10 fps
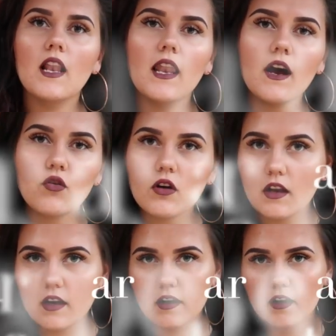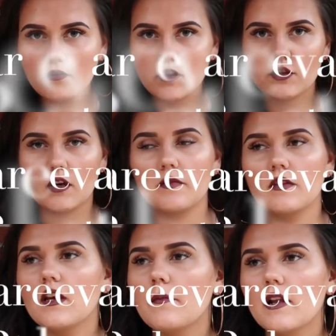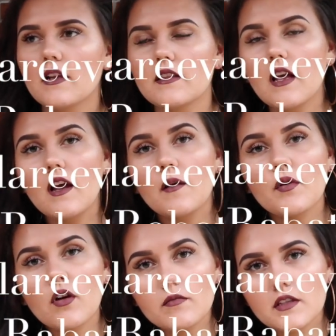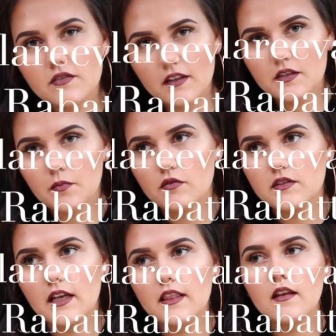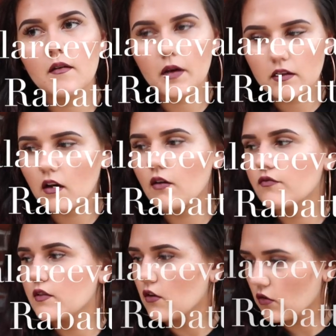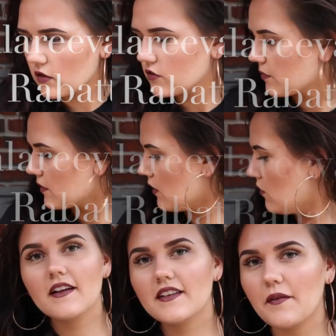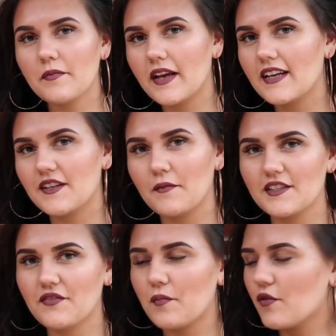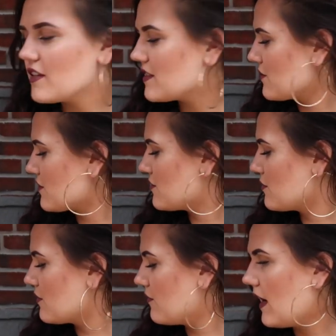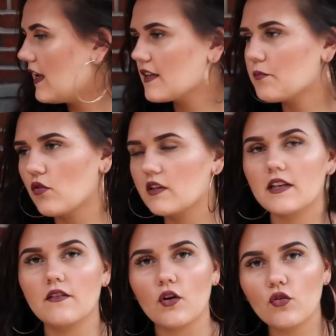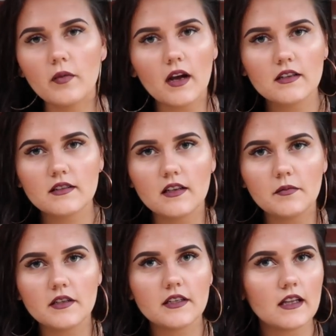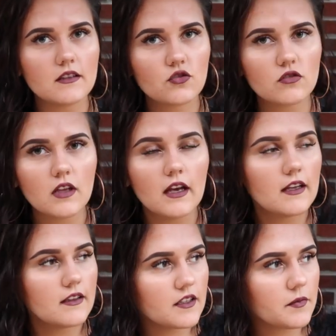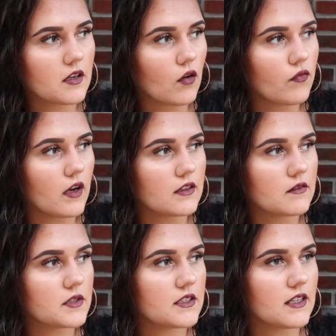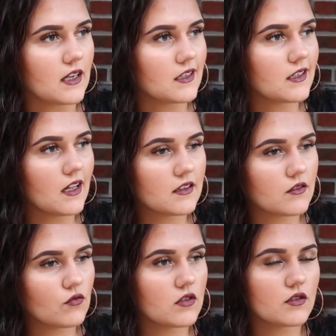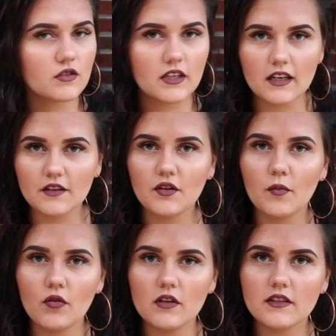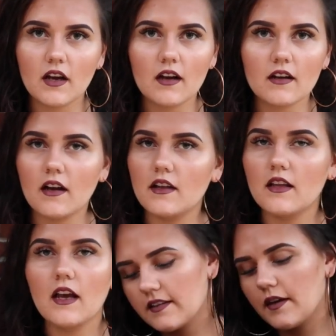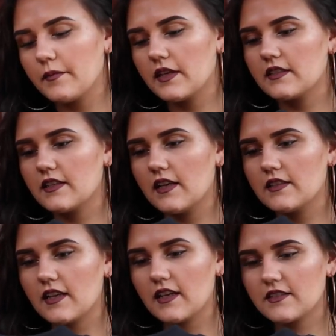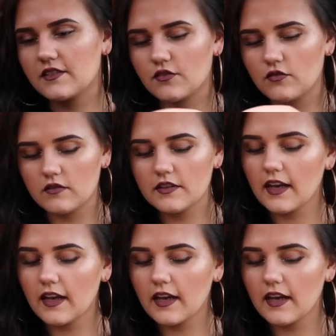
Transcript: weil ich schreibe ihn hier mal hin, bekommt ihr 20% Rabatt auf den Online-Shop, genau. Ich habe mir erst einmal zwei Pullis ausgesucht, weil ich Pullis einfach über alles liebe. Ich kann schon nicht mehr darauf warten, bis es endlich kalt genug ist und ich endlich wieder Pullis tragen kann. Ich habe mir jetzt hier hier als erstes so einen